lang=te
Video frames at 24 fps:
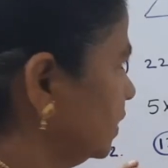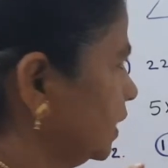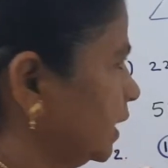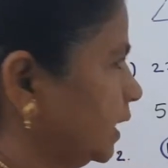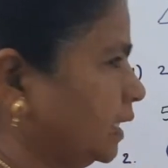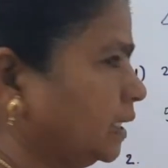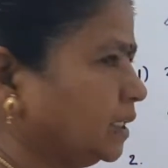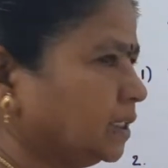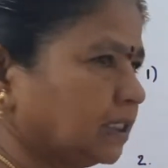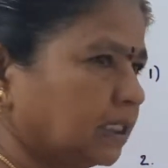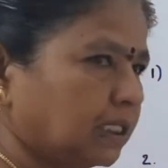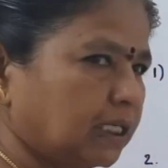
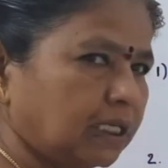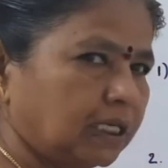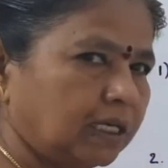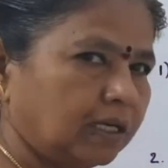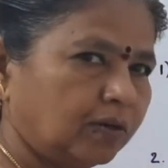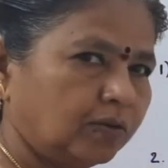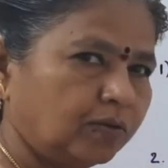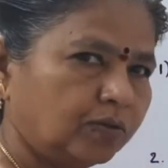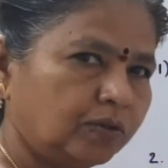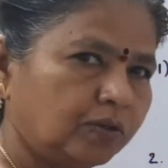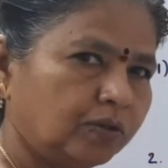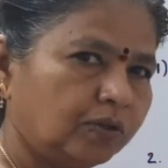రిలేషన్ ఎలా
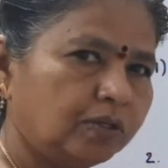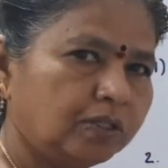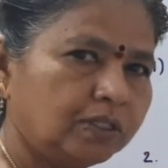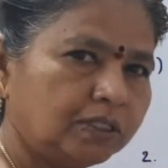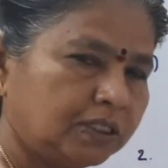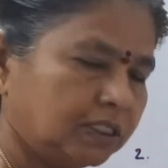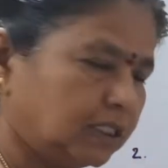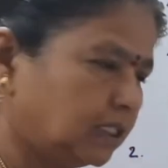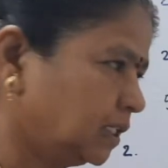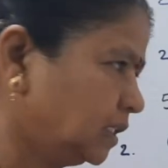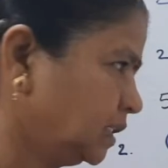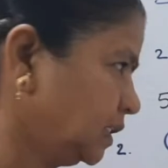ఉందో
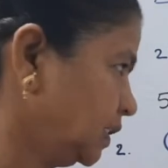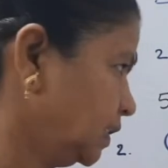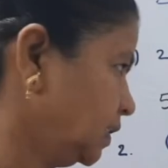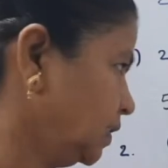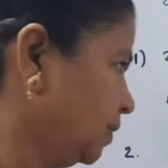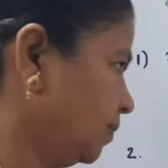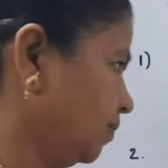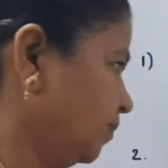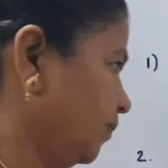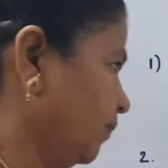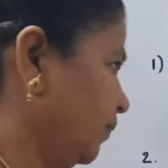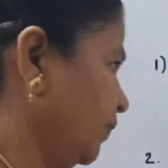చెక్ చేద్దాం
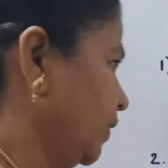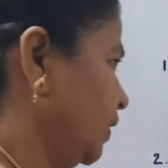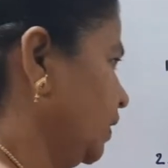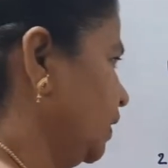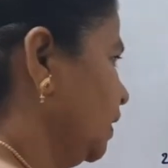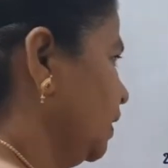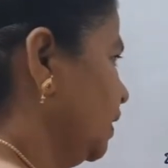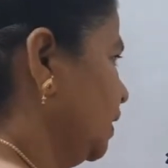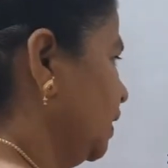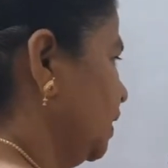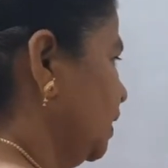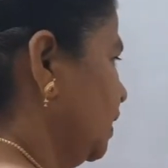
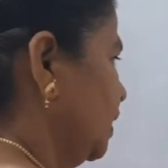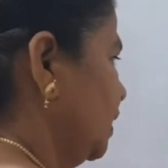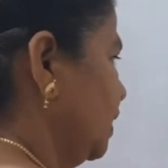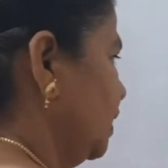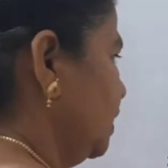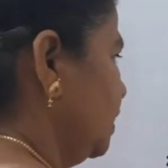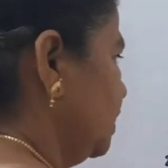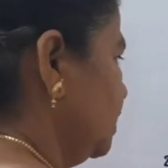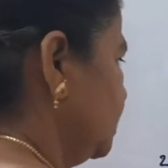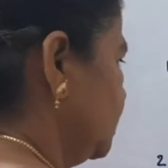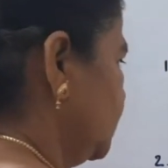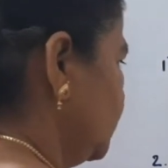
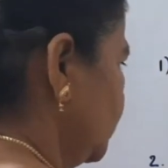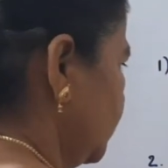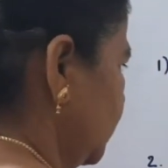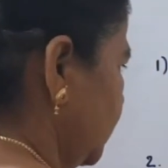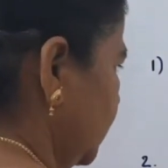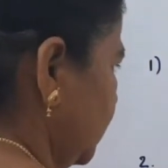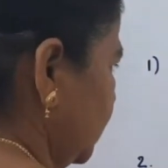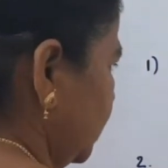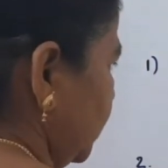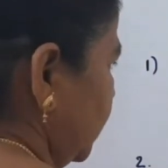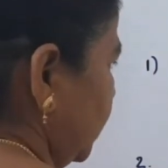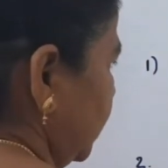సో ఈ
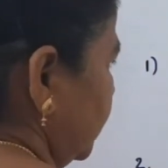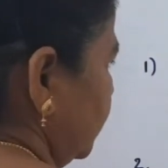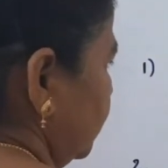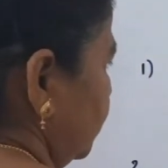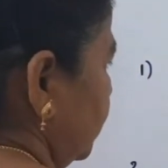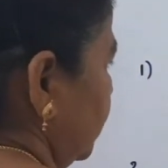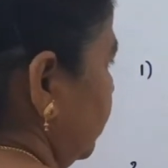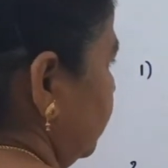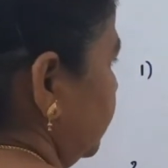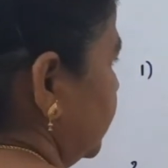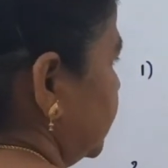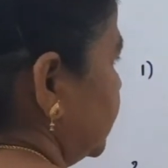ఈ టూ
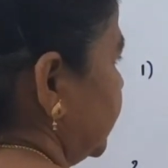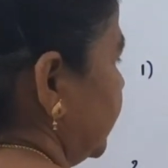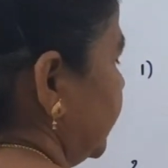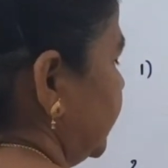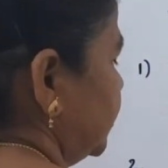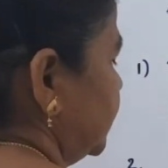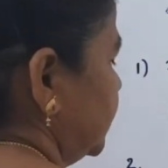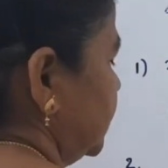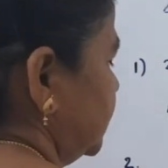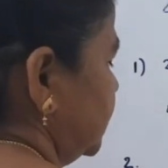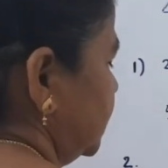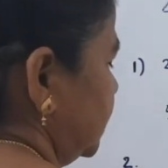నెంబర్స్ యాడ్
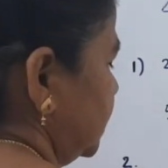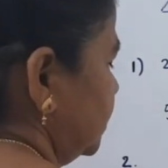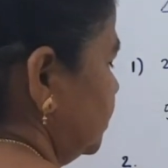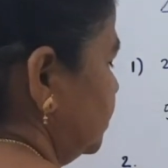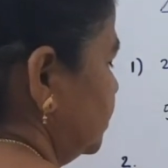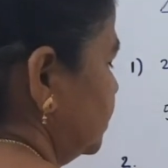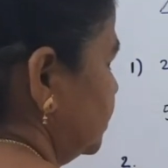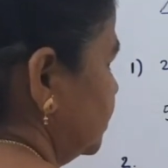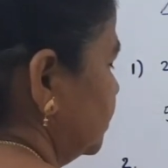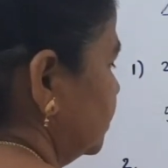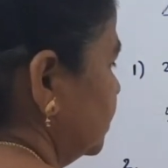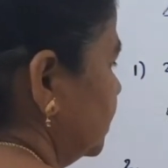చేస్తే ఇది
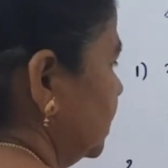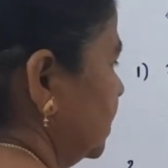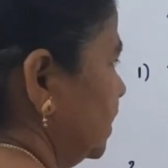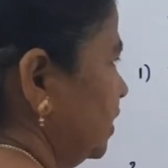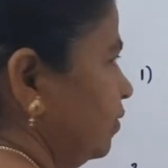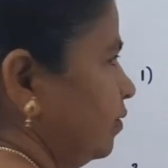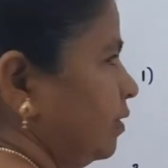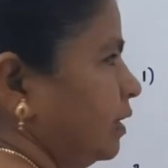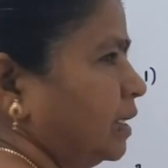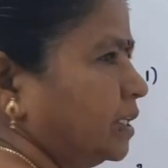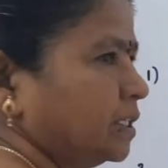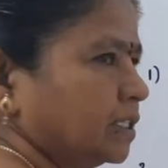వస్తుందా
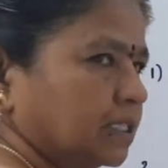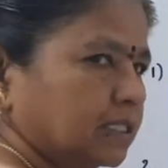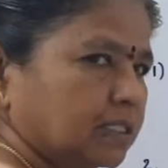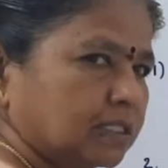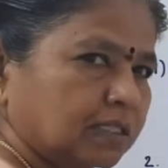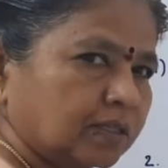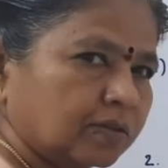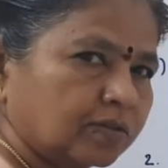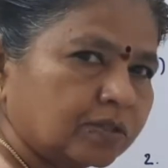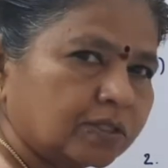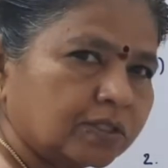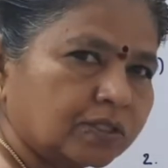డివైడ్ చేస్తే
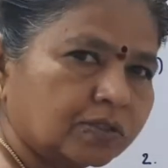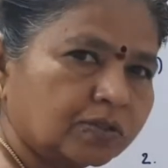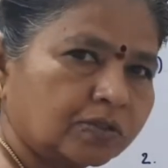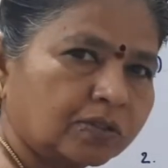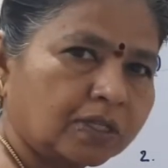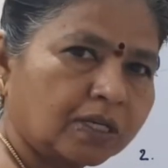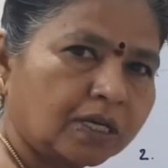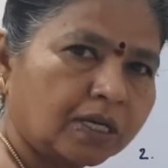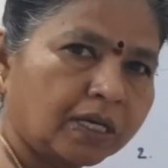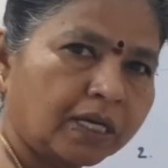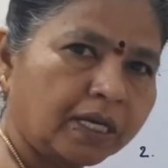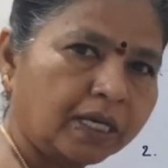వస్తుందా
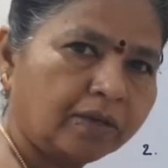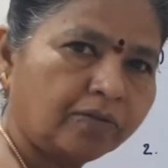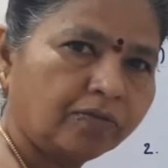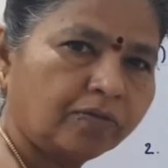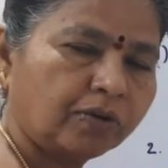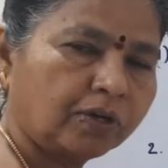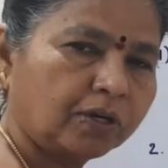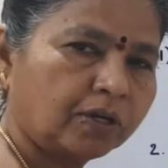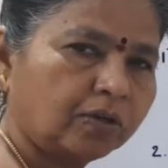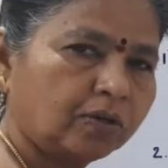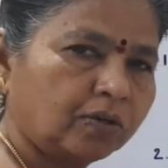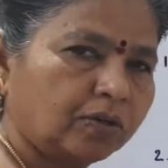ఏం
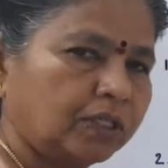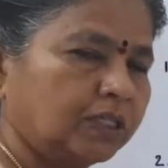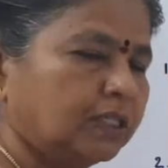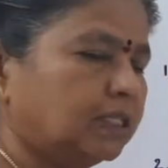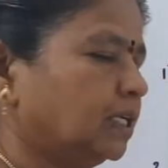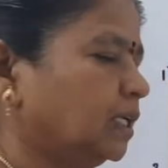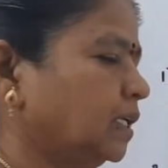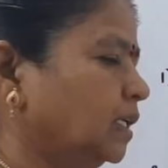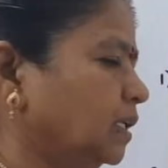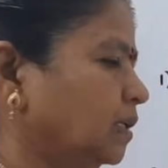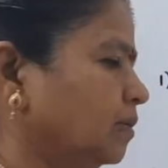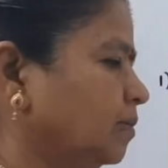ఫాలో అయింది
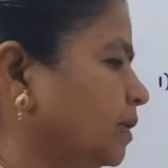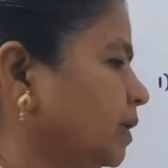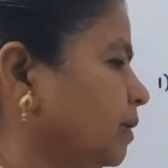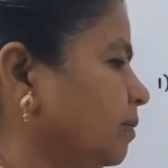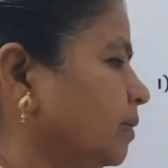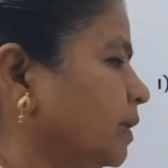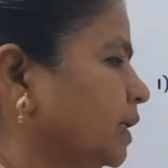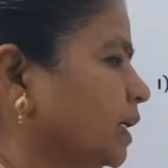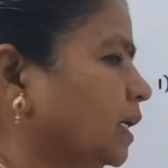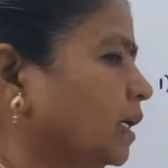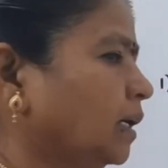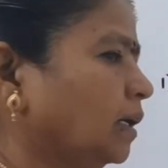అన్నది మనం
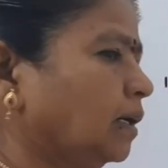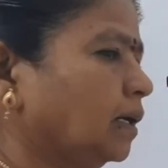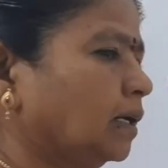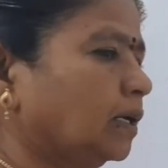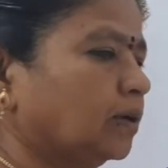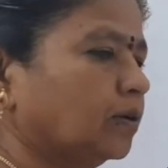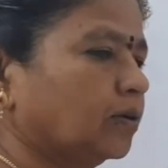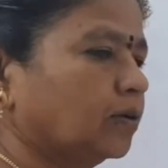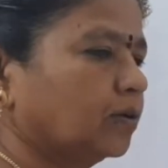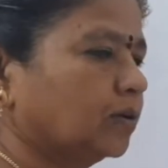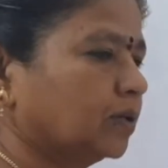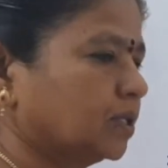ఇక్కడ
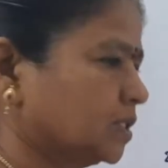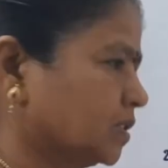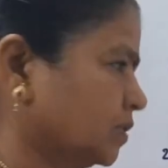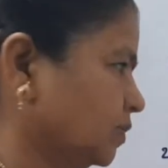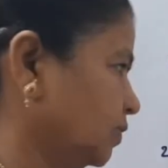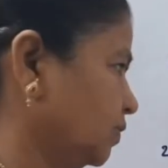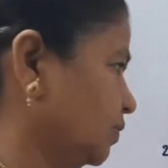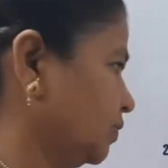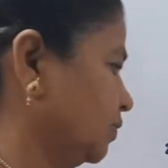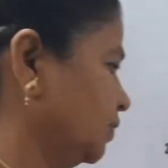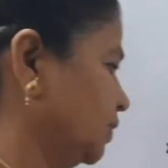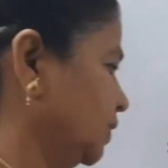కనుక్కోవాల్సి
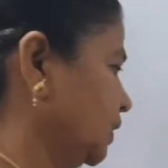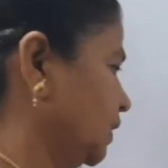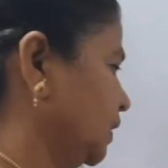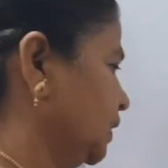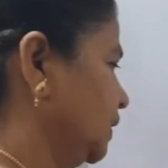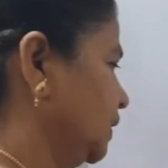ఉంటుంది